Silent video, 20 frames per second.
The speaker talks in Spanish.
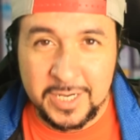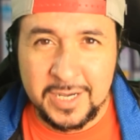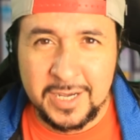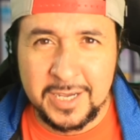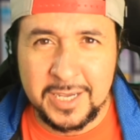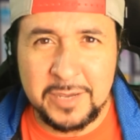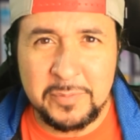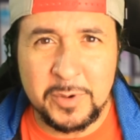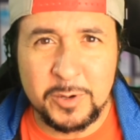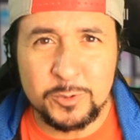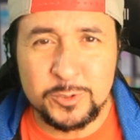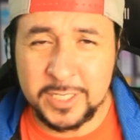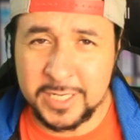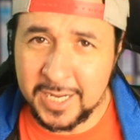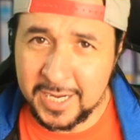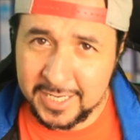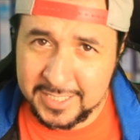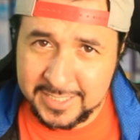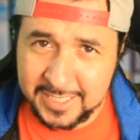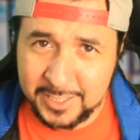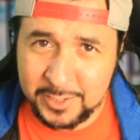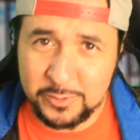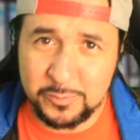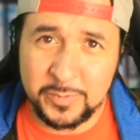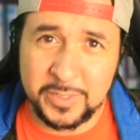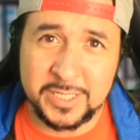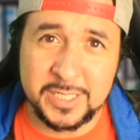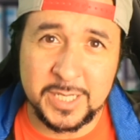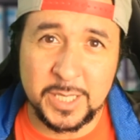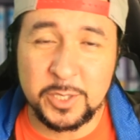y me gustaría que echarais un
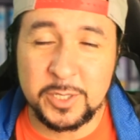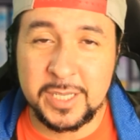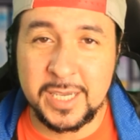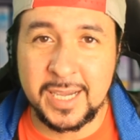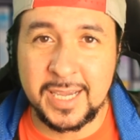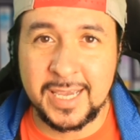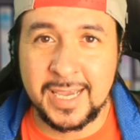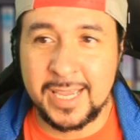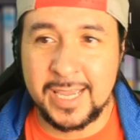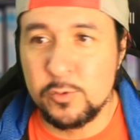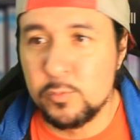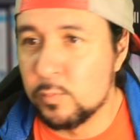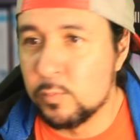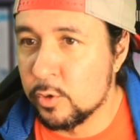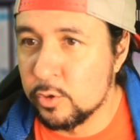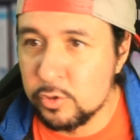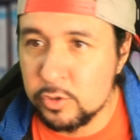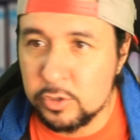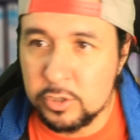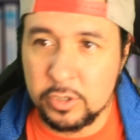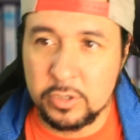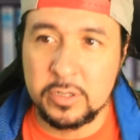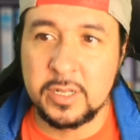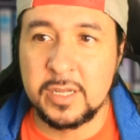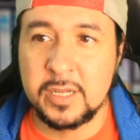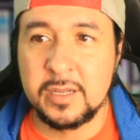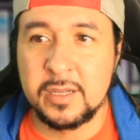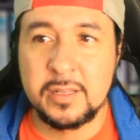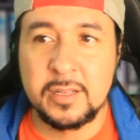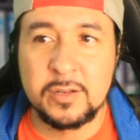vistazo ya que hay un montón
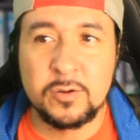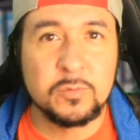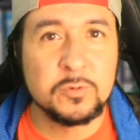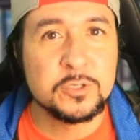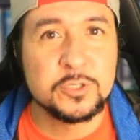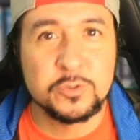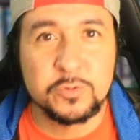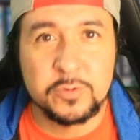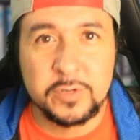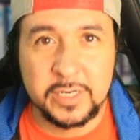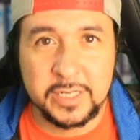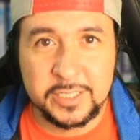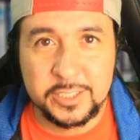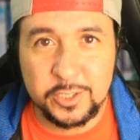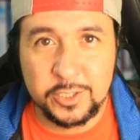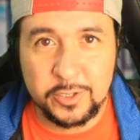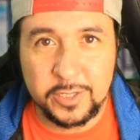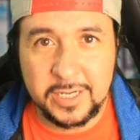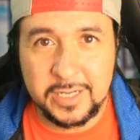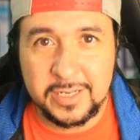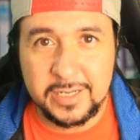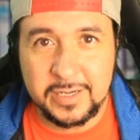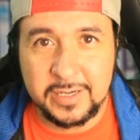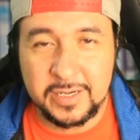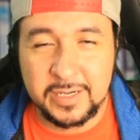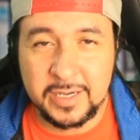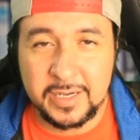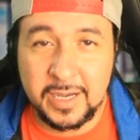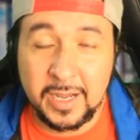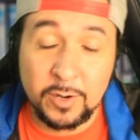de, de nuevos suscriptores
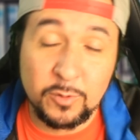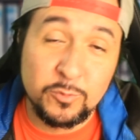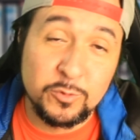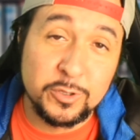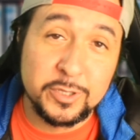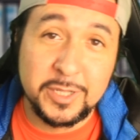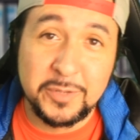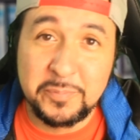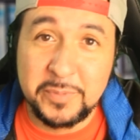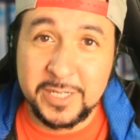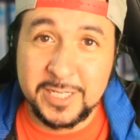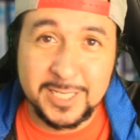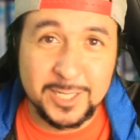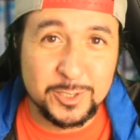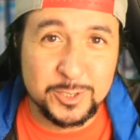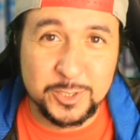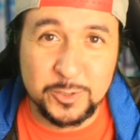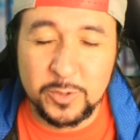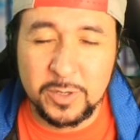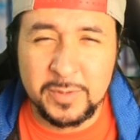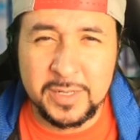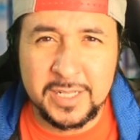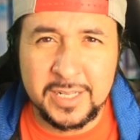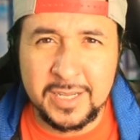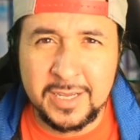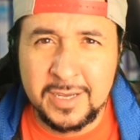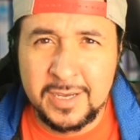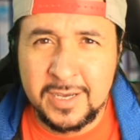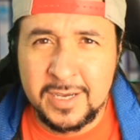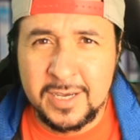y algunos despistados
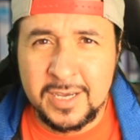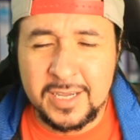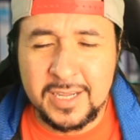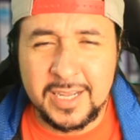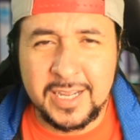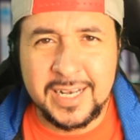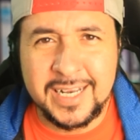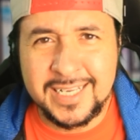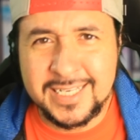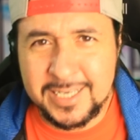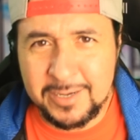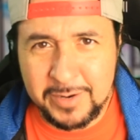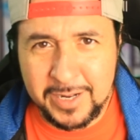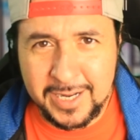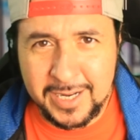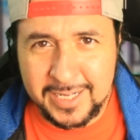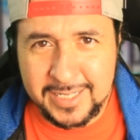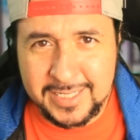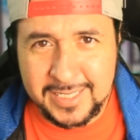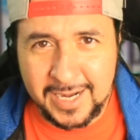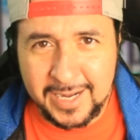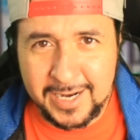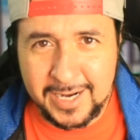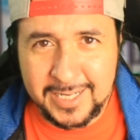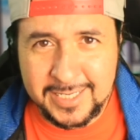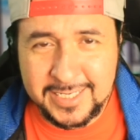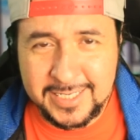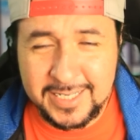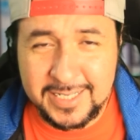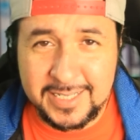seguramente que ni sabrán que este canal
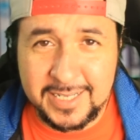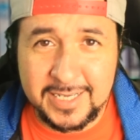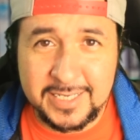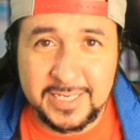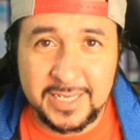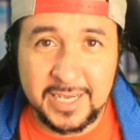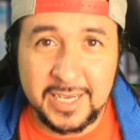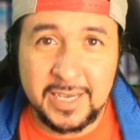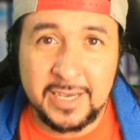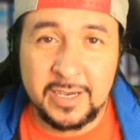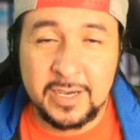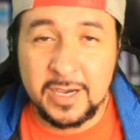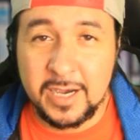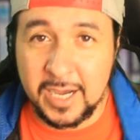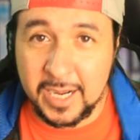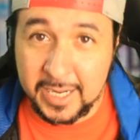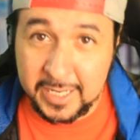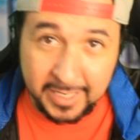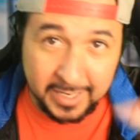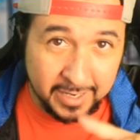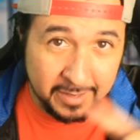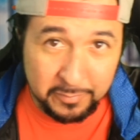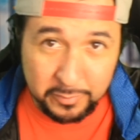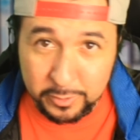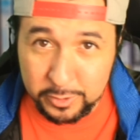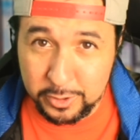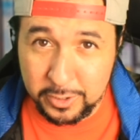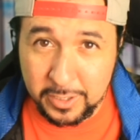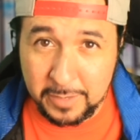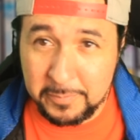existe, así que aquí tenéis
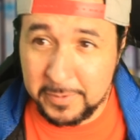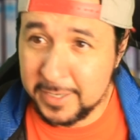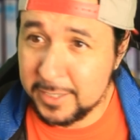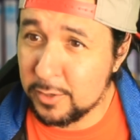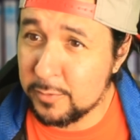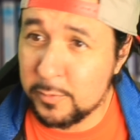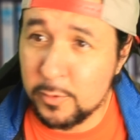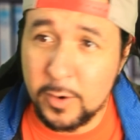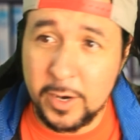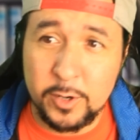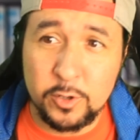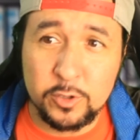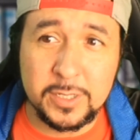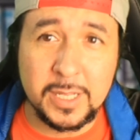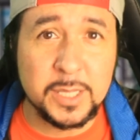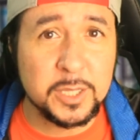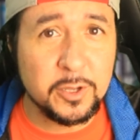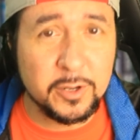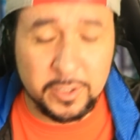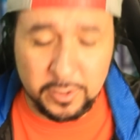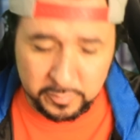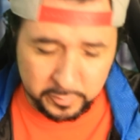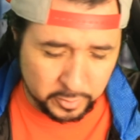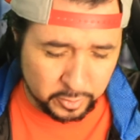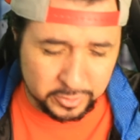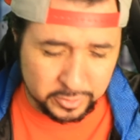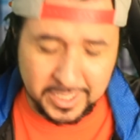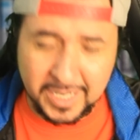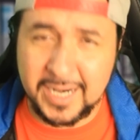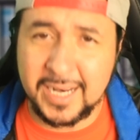por todas partes, os pongo anotaciones, os
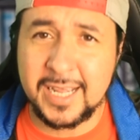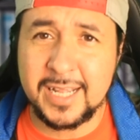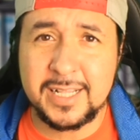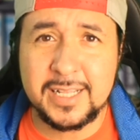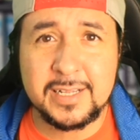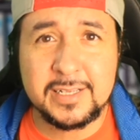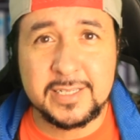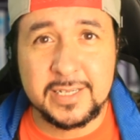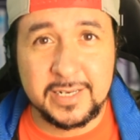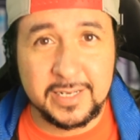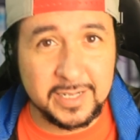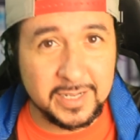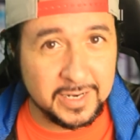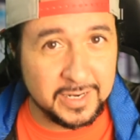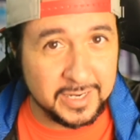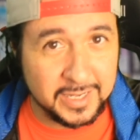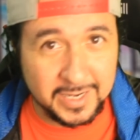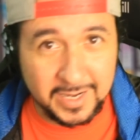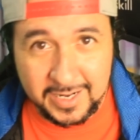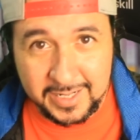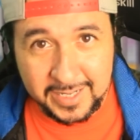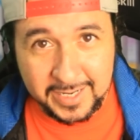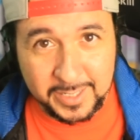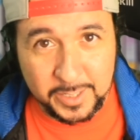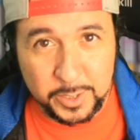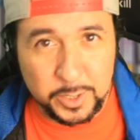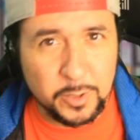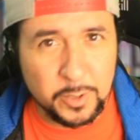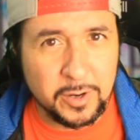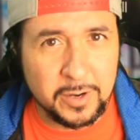pongo tarjetas, tenéis el link en la
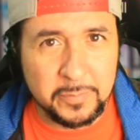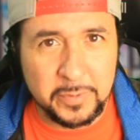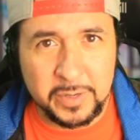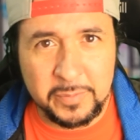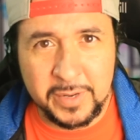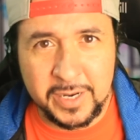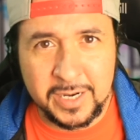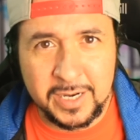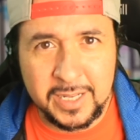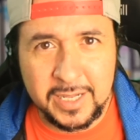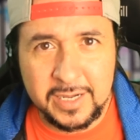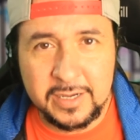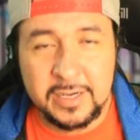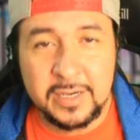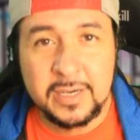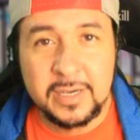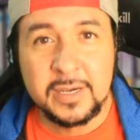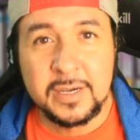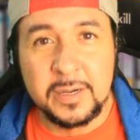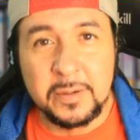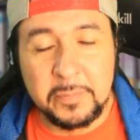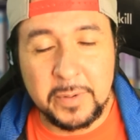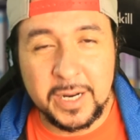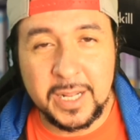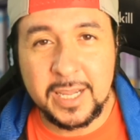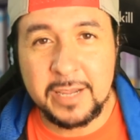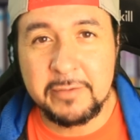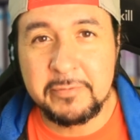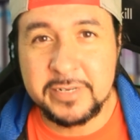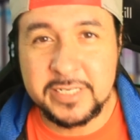descripción, el primer link,
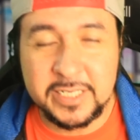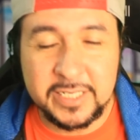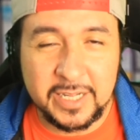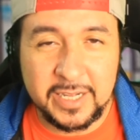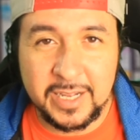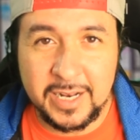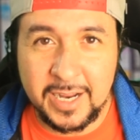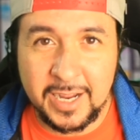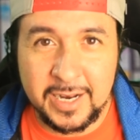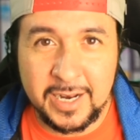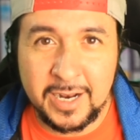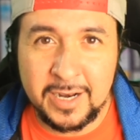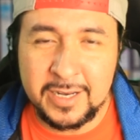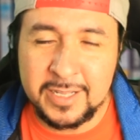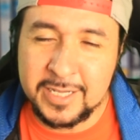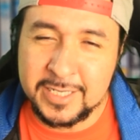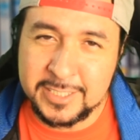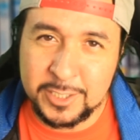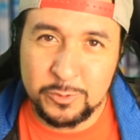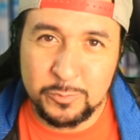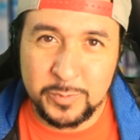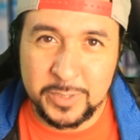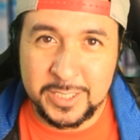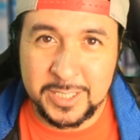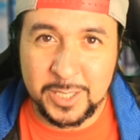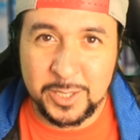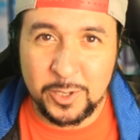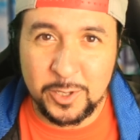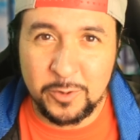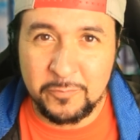para que visitéis el canal y echéis un
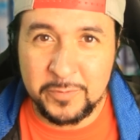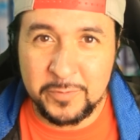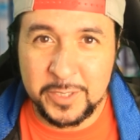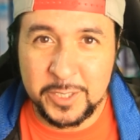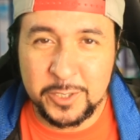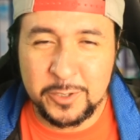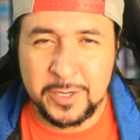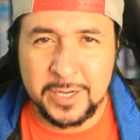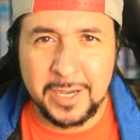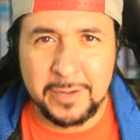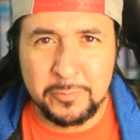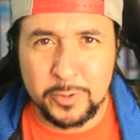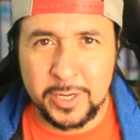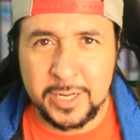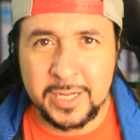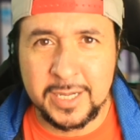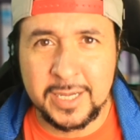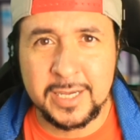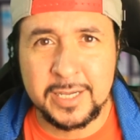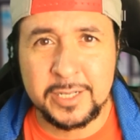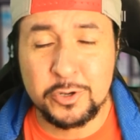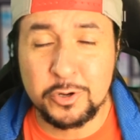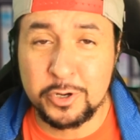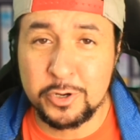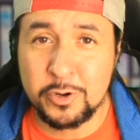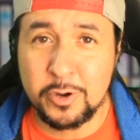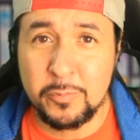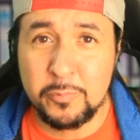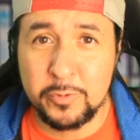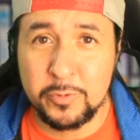vistazo a los vídeos que hay por ahí, que yo
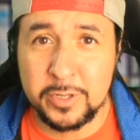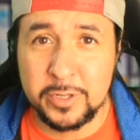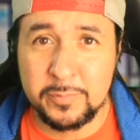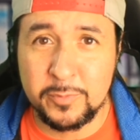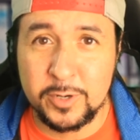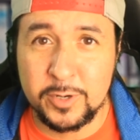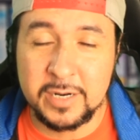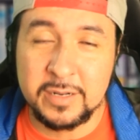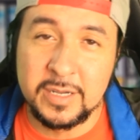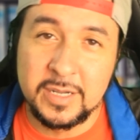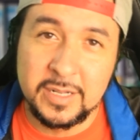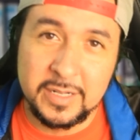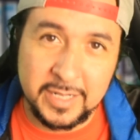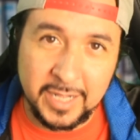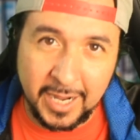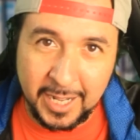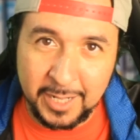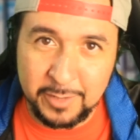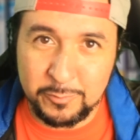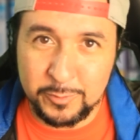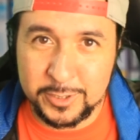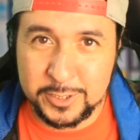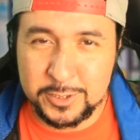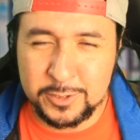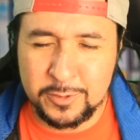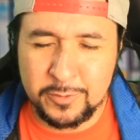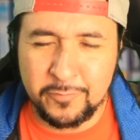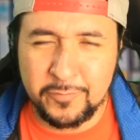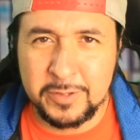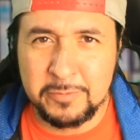creo que os pueden molar. Dejad
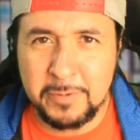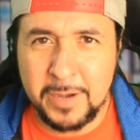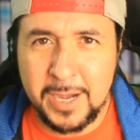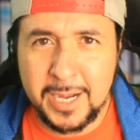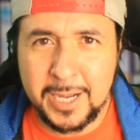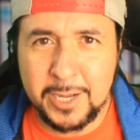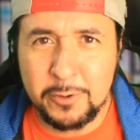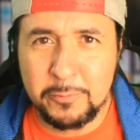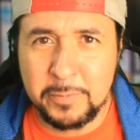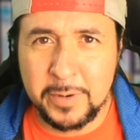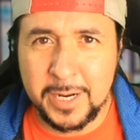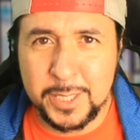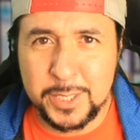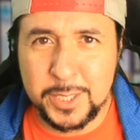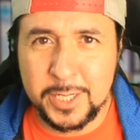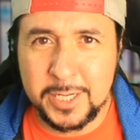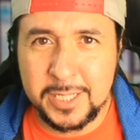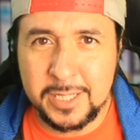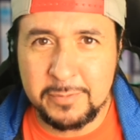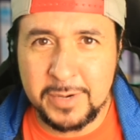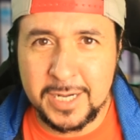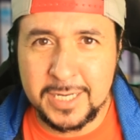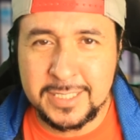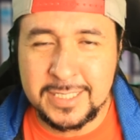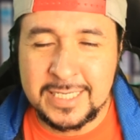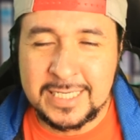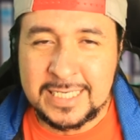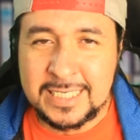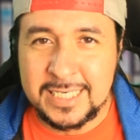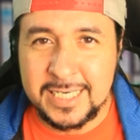vuestro feedback, que os parece, y
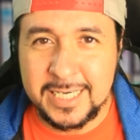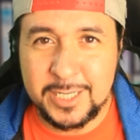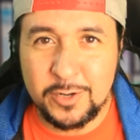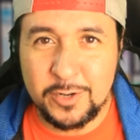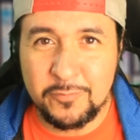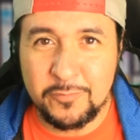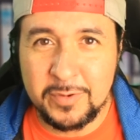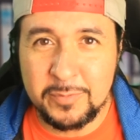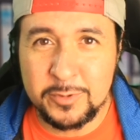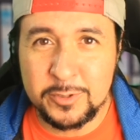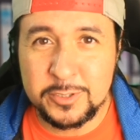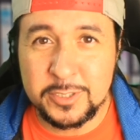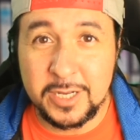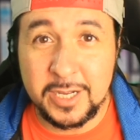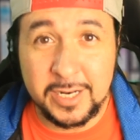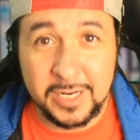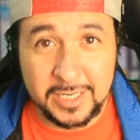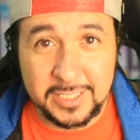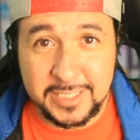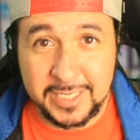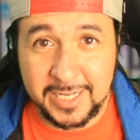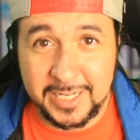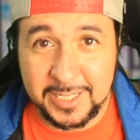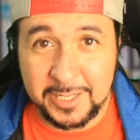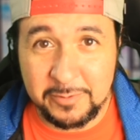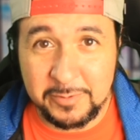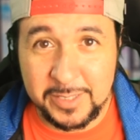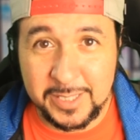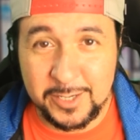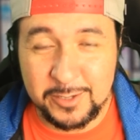demás, y nos vemos en el
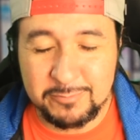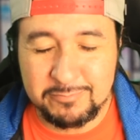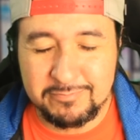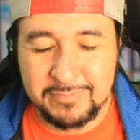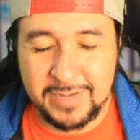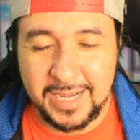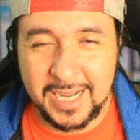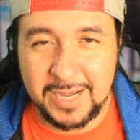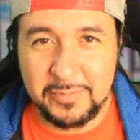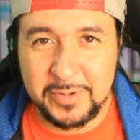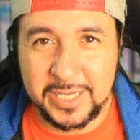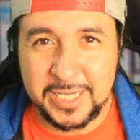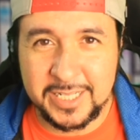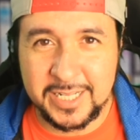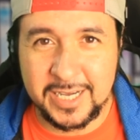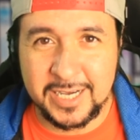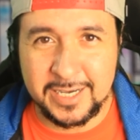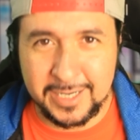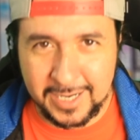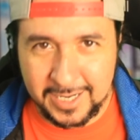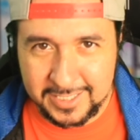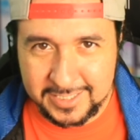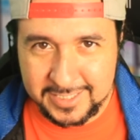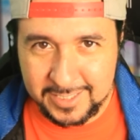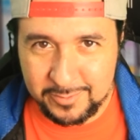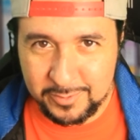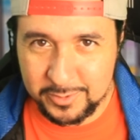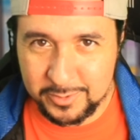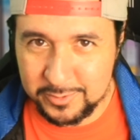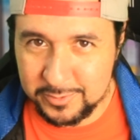siguiente vídeo. Venga, Peñita,
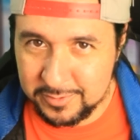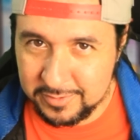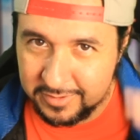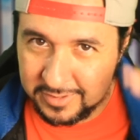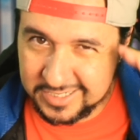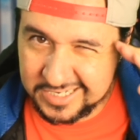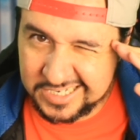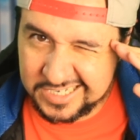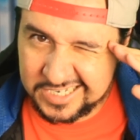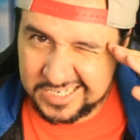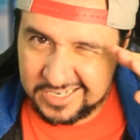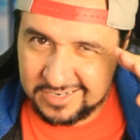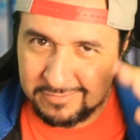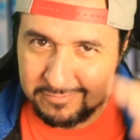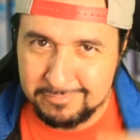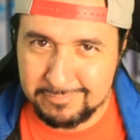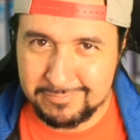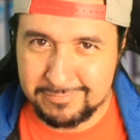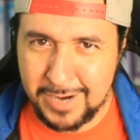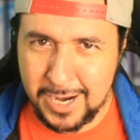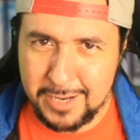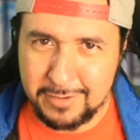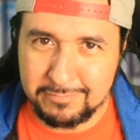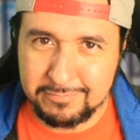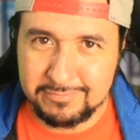hasta luego. Bye.